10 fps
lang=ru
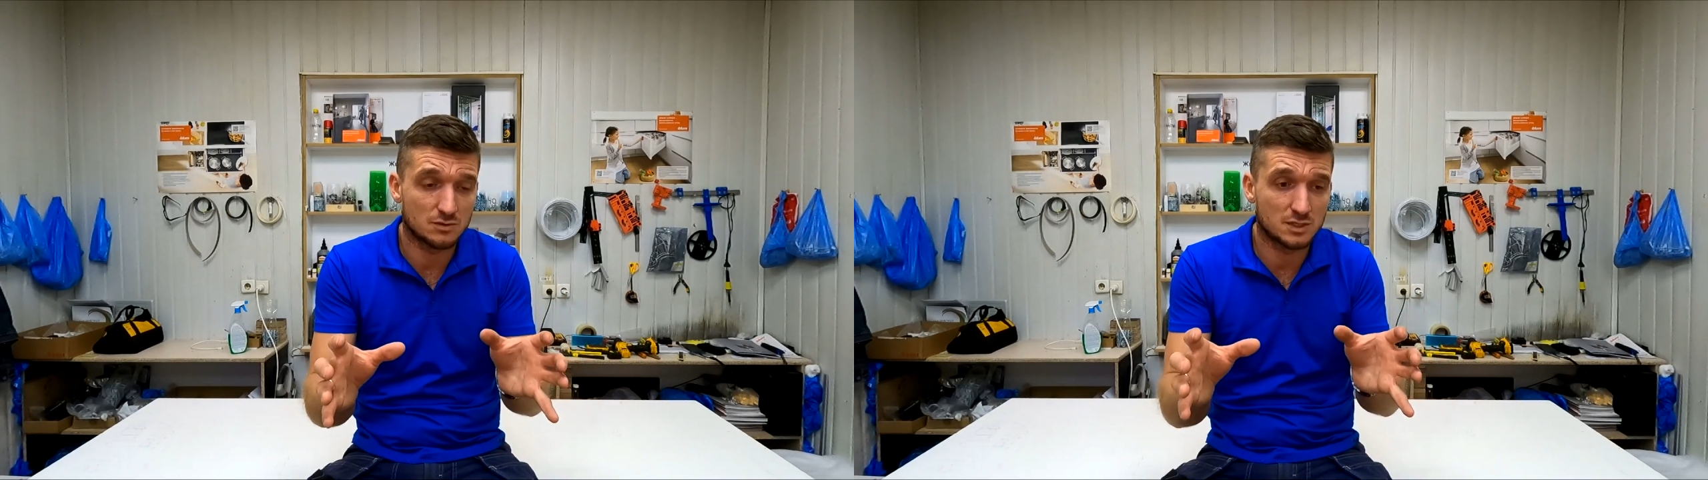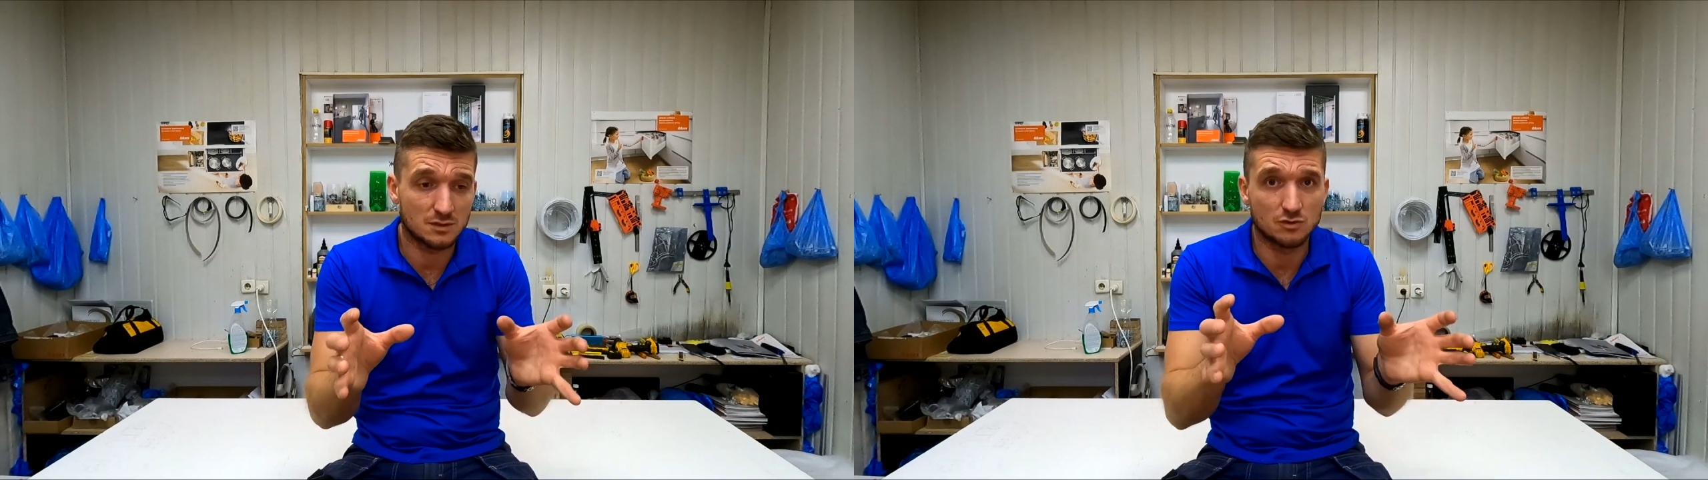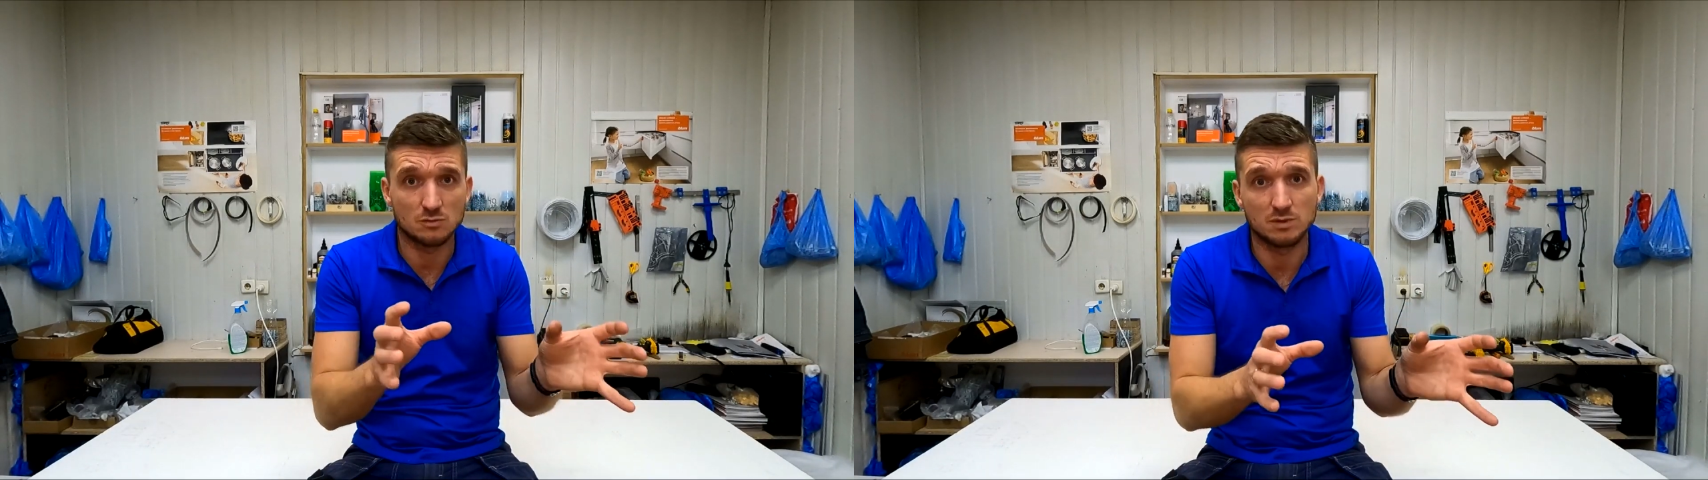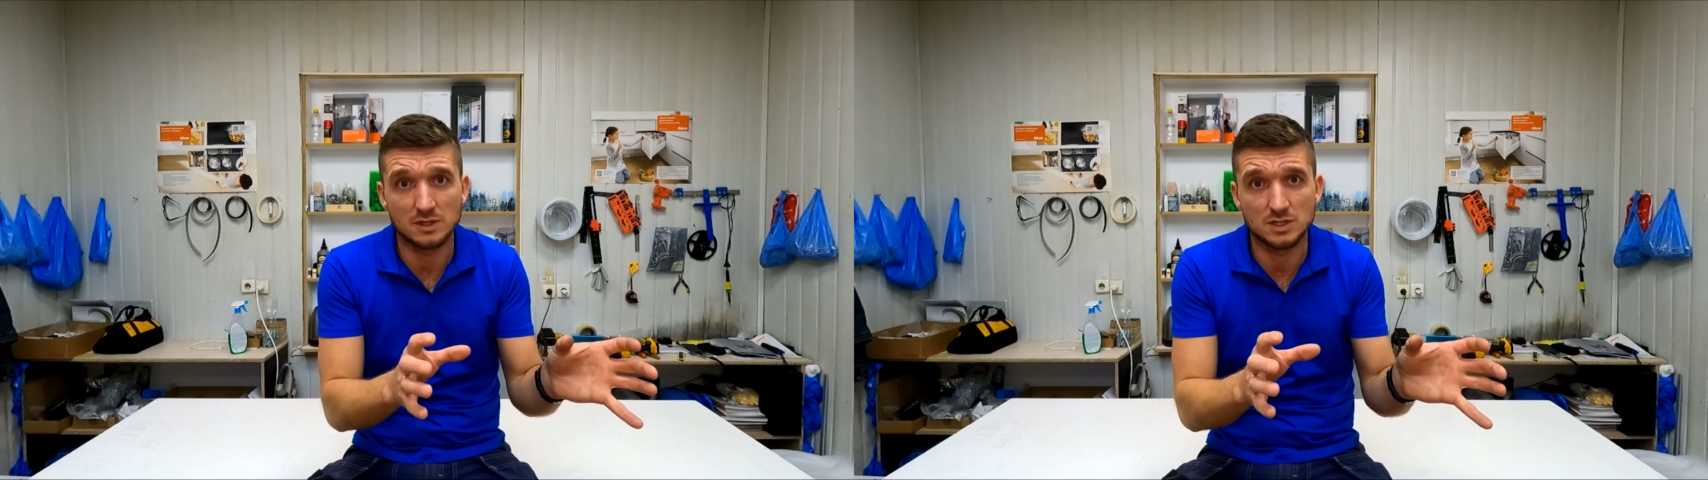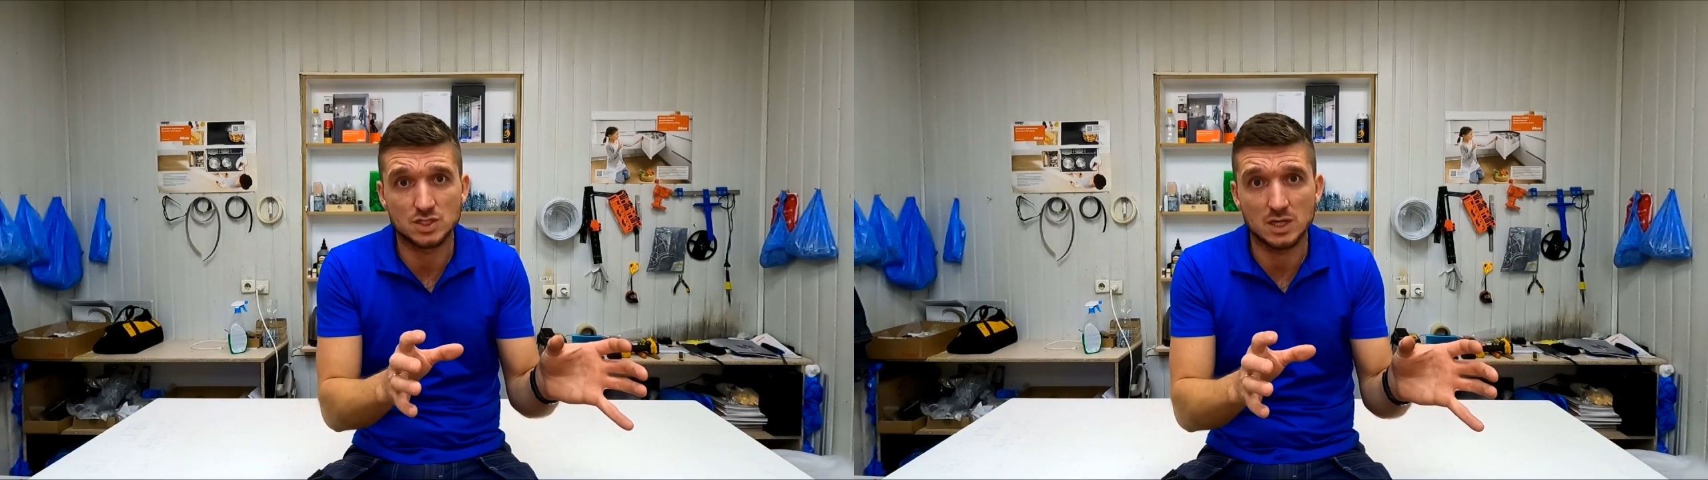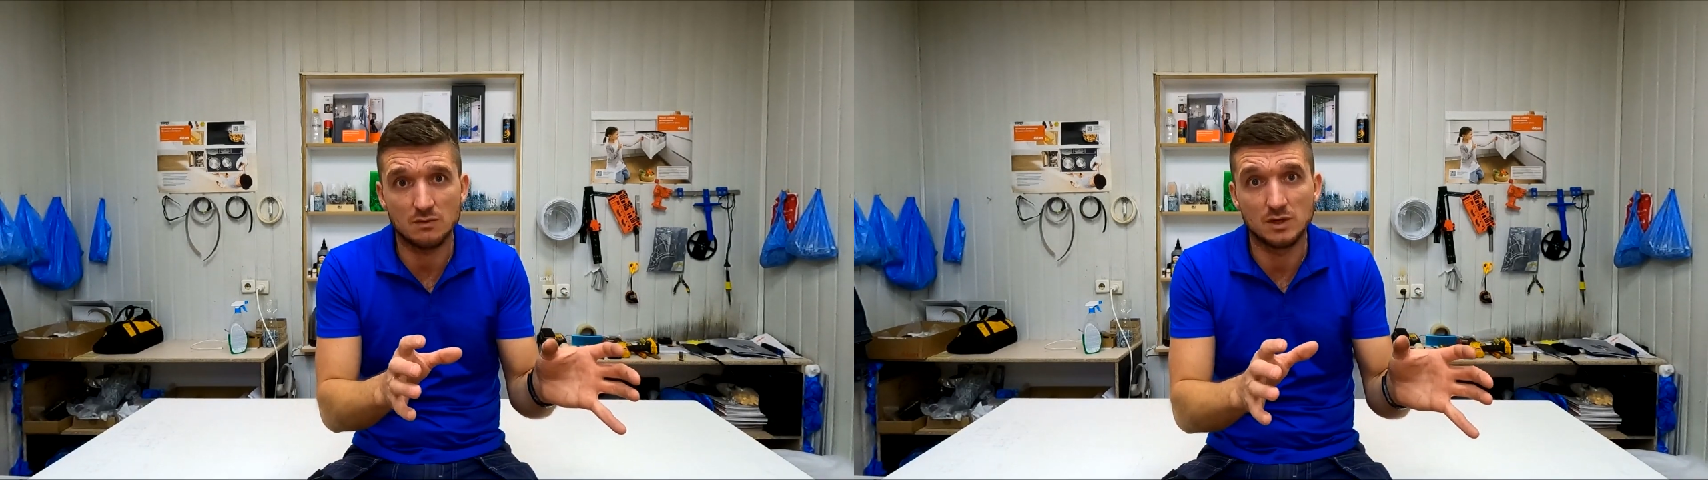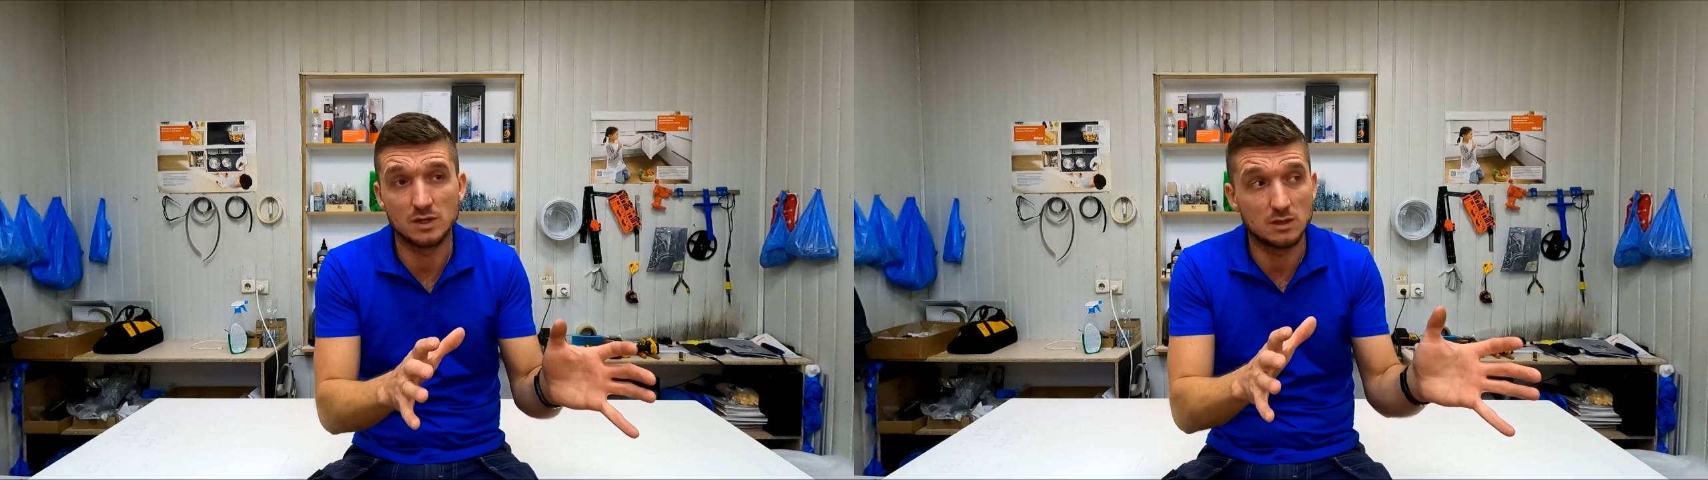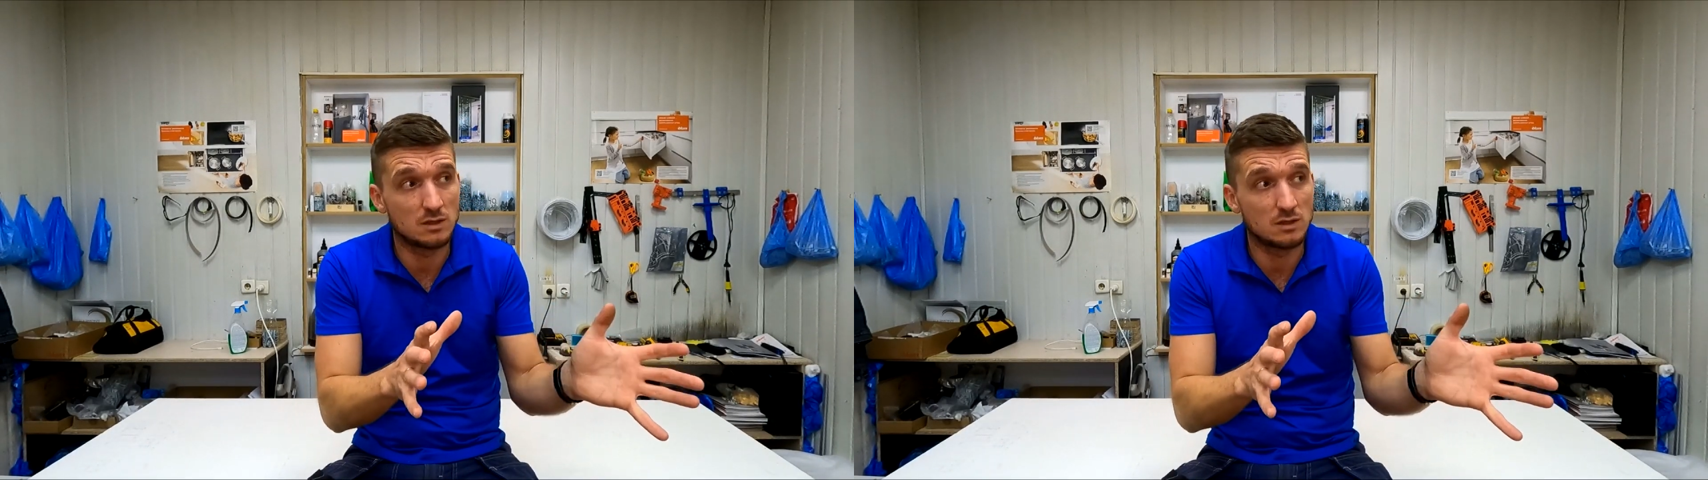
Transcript: вот это все было дешевле,